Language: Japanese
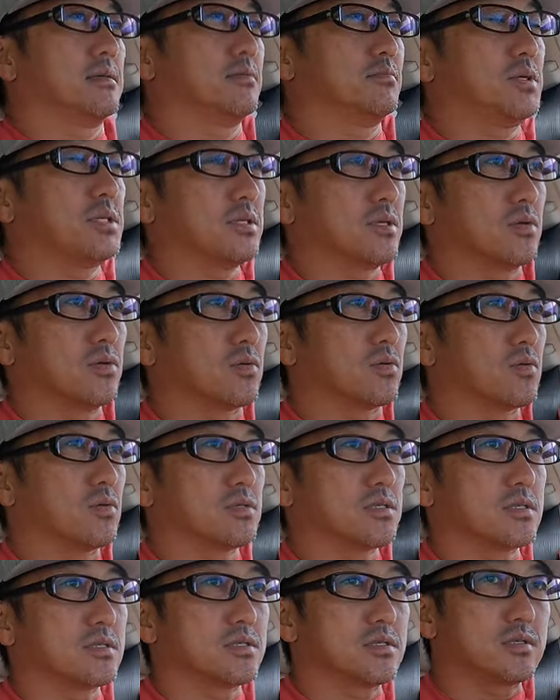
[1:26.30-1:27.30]
ビデオを更
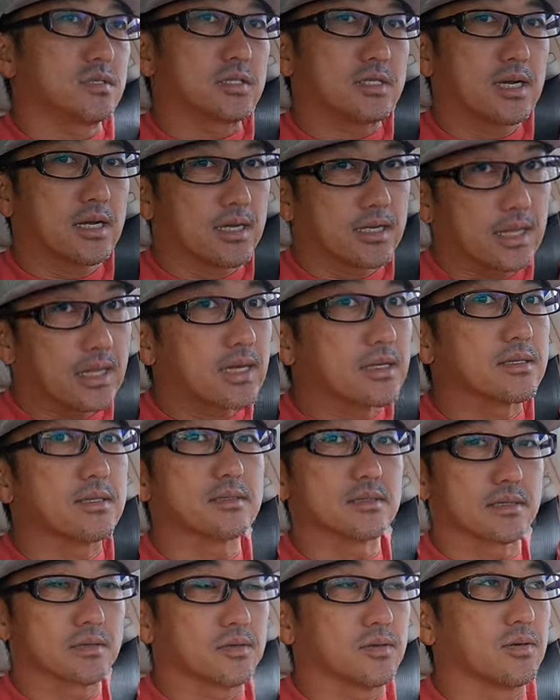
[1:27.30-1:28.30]
新する時間がなかったん
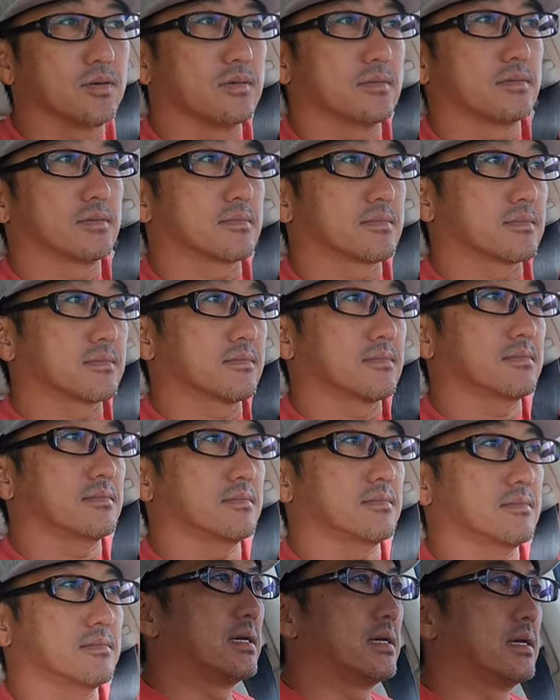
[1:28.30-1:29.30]
ですけど、
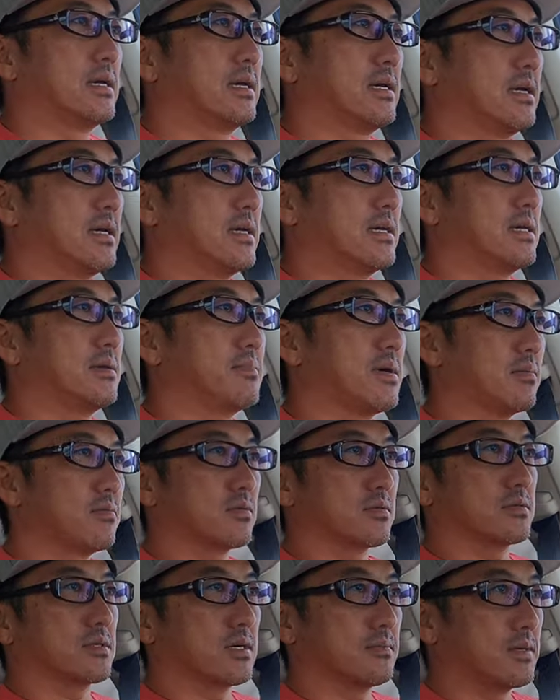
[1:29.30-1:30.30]
今
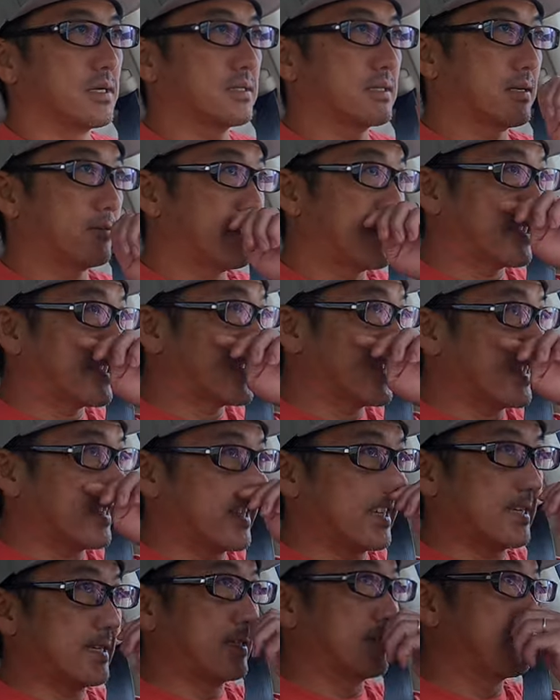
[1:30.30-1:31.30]
僕はまたワイキキ
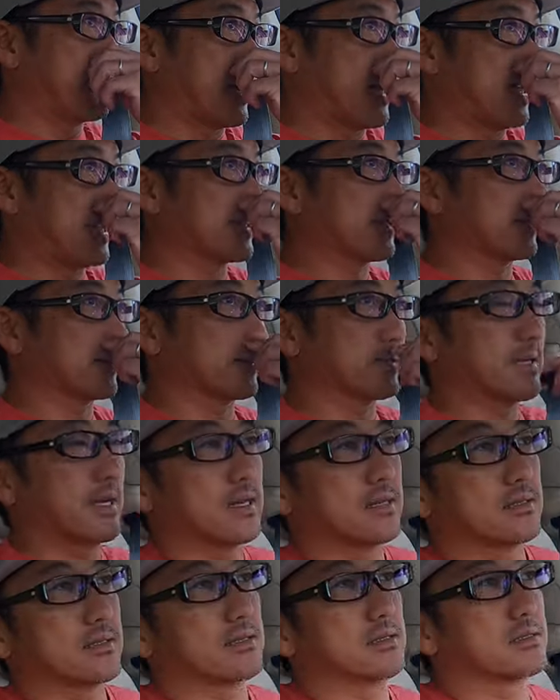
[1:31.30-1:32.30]
に今エスクロに
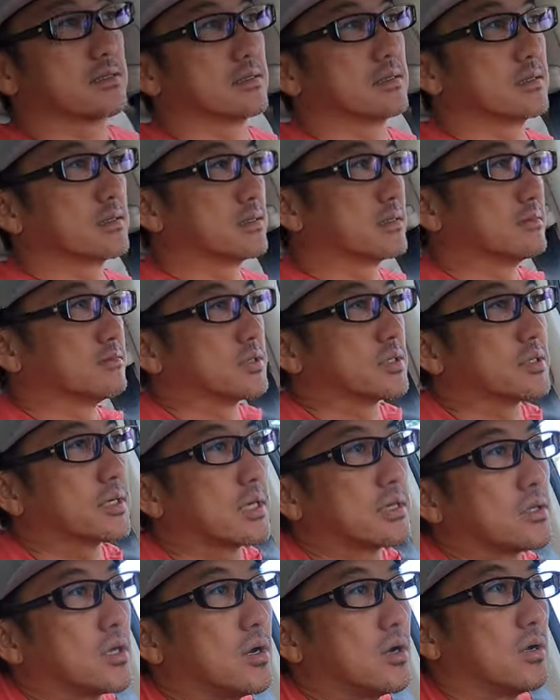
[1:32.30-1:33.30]
入ってる物
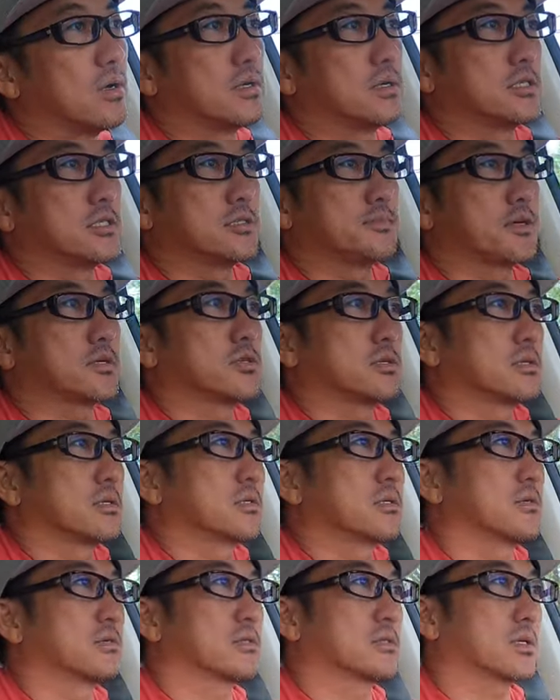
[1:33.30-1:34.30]
件のインスペクションに
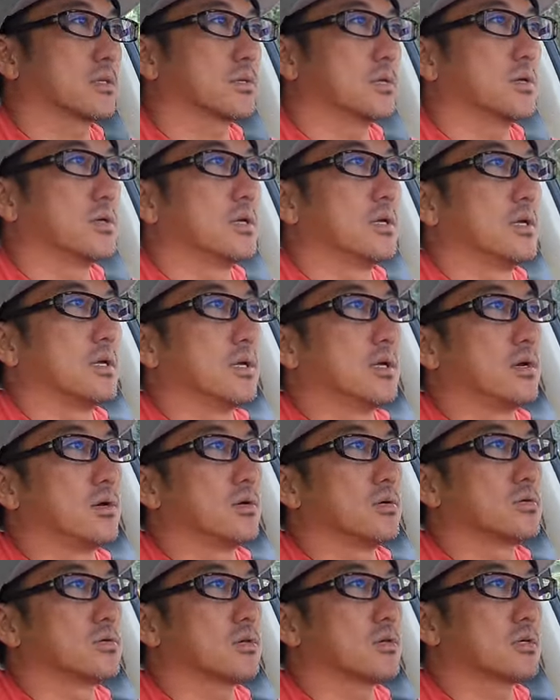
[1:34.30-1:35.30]
行ってるんですけど、
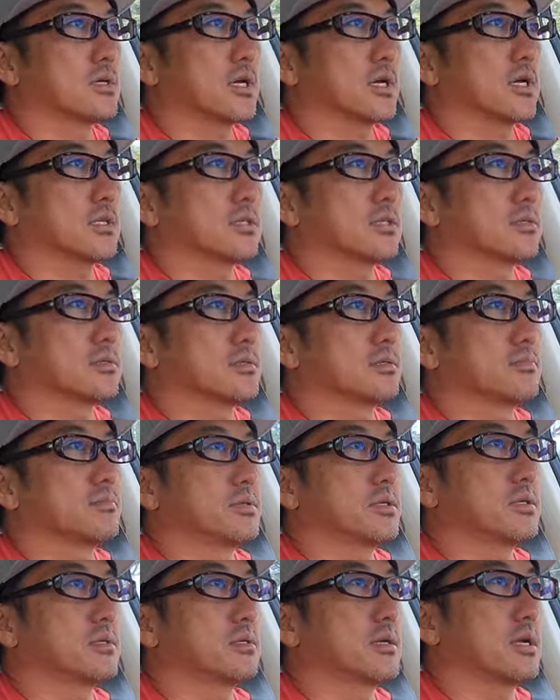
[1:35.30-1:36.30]
ほんといっかげつ
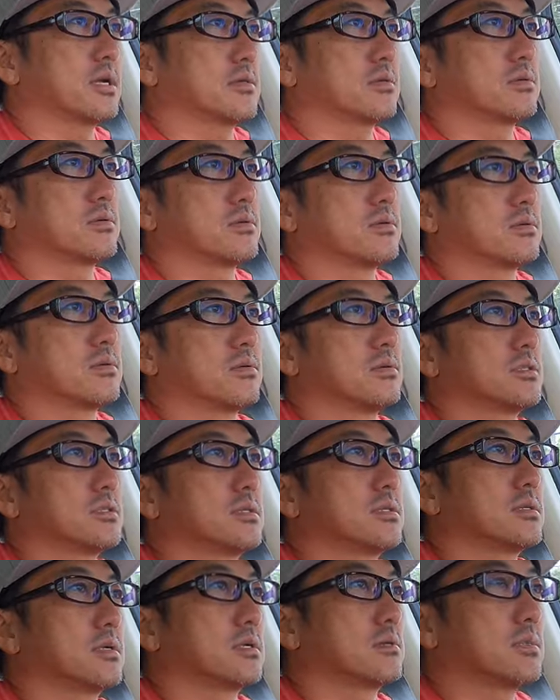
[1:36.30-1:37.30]
ぶりぐらいの更
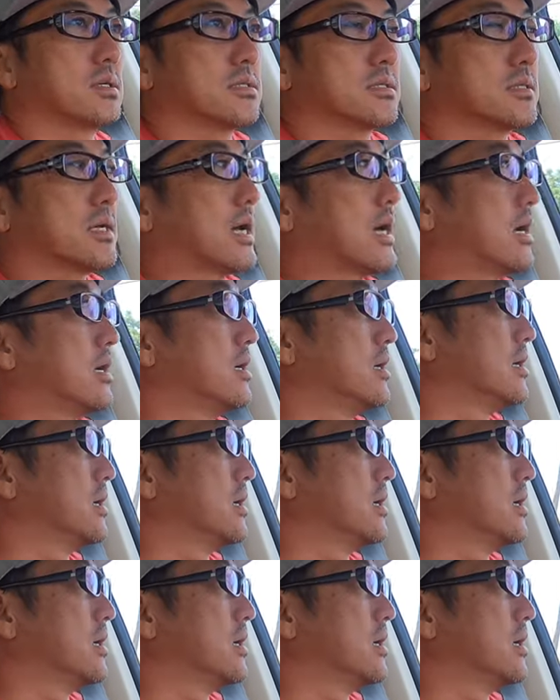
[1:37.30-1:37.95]
新になりますが、